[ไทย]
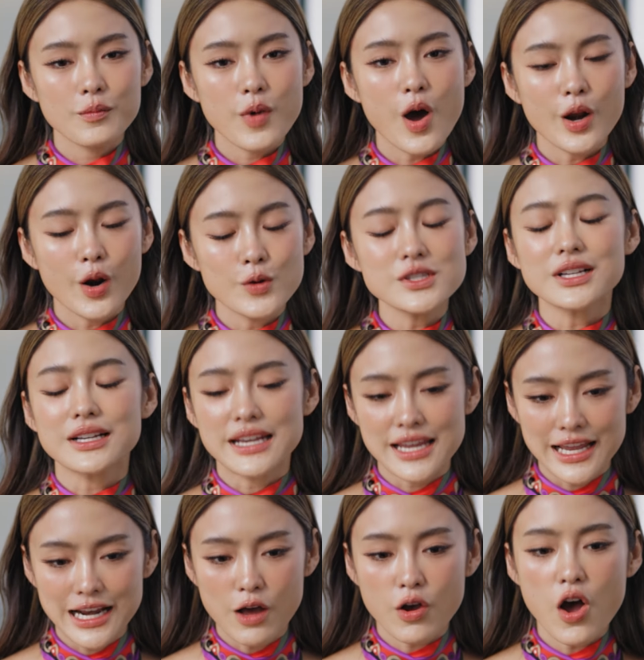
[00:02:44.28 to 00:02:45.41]
พอเรารู้สึกดี
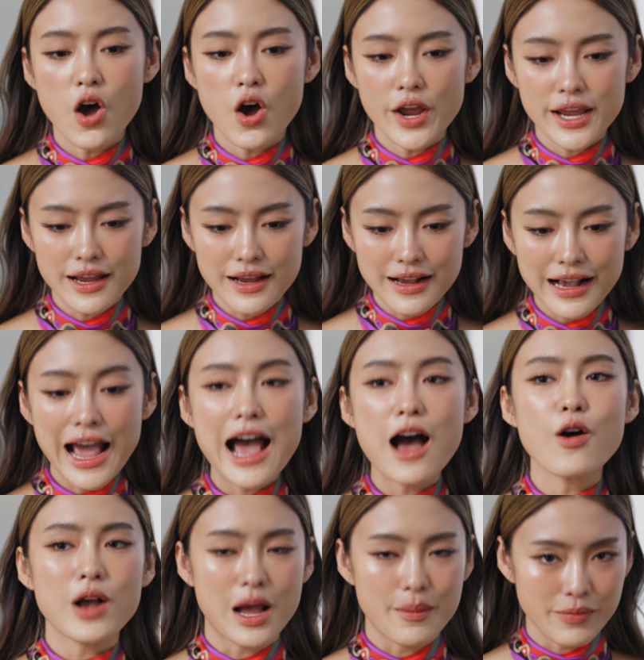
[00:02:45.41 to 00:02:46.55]
เราก็ค่อยก้าว
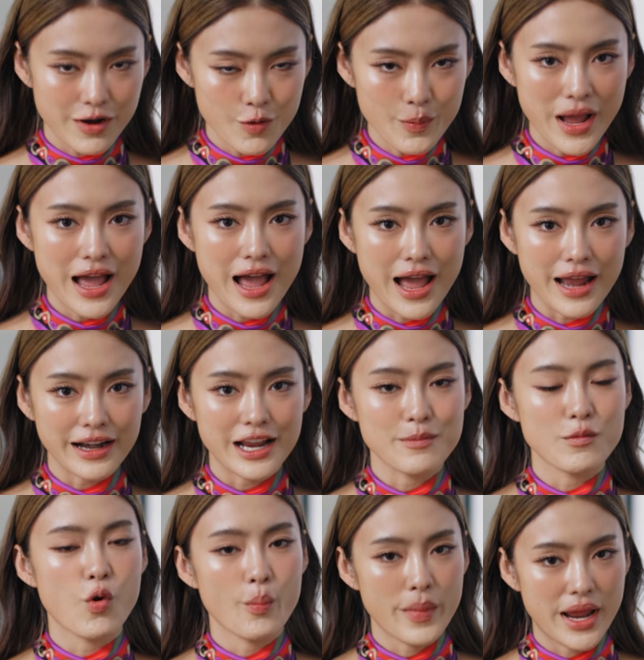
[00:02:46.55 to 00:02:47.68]
กลับเข้ามาใน
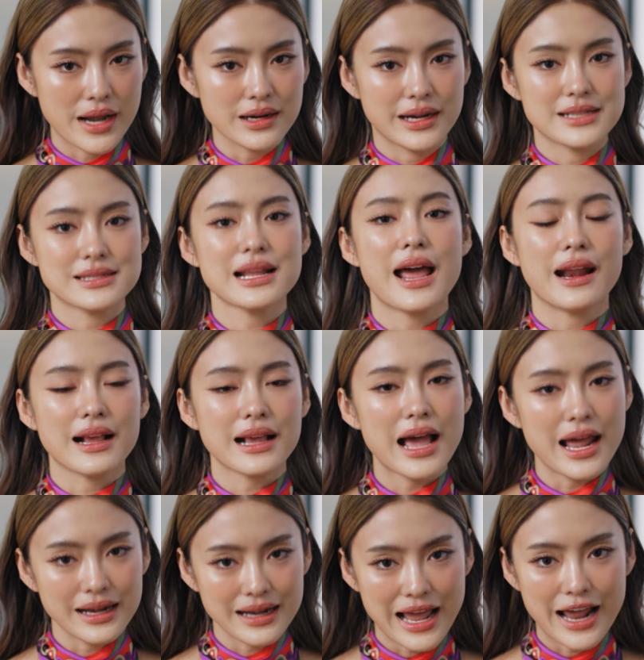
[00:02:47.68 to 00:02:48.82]
โมเมนต์หรือในสถานกา
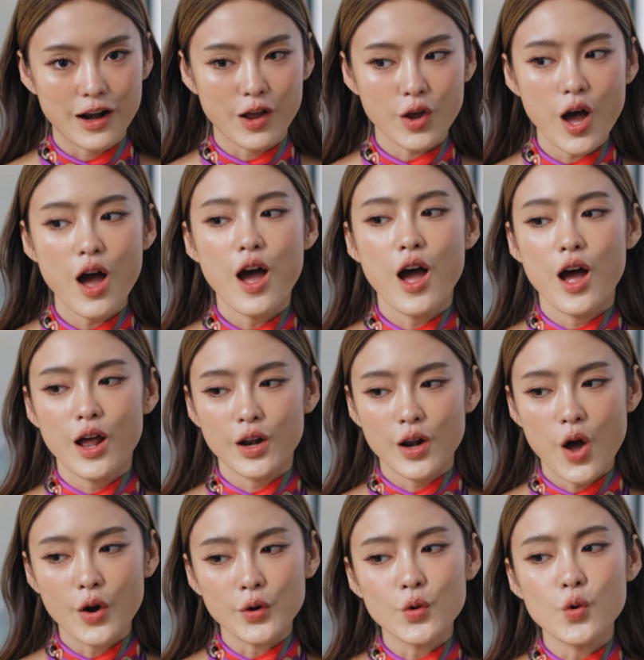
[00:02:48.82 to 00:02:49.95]
รณ์นั้น แล้วก็ล
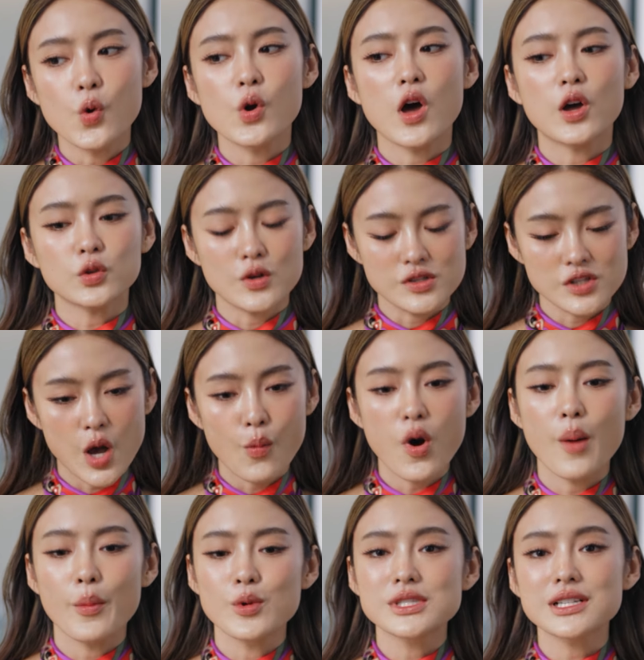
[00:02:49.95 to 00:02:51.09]
องดูลองตรวจสอบค
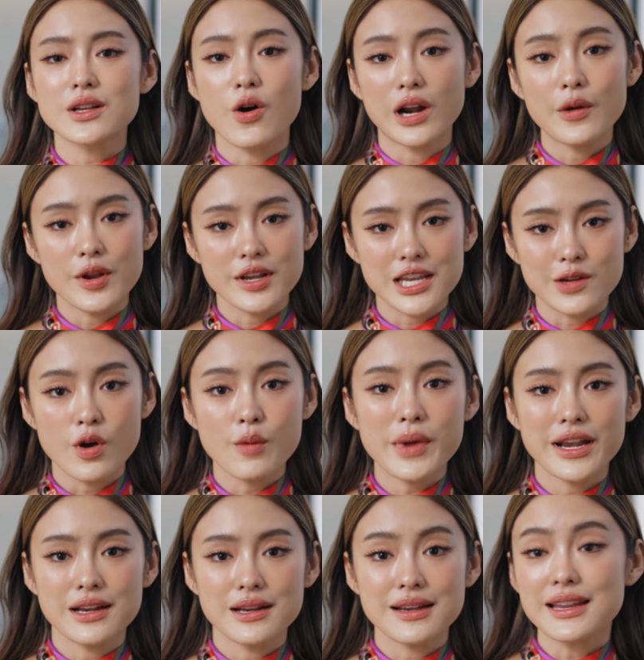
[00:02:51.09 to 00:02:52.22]
วามรู้สึกของเราอีกทีว่ามั
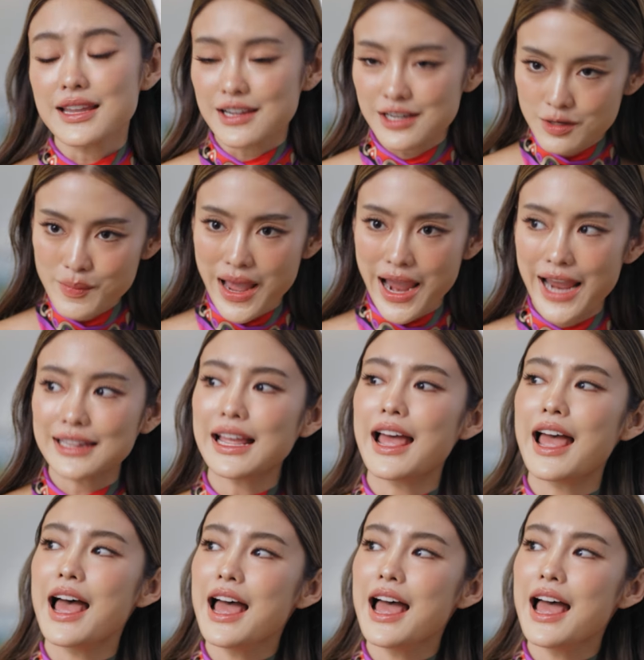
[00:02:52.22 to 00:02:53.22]
นดีขึ้นไหมแต่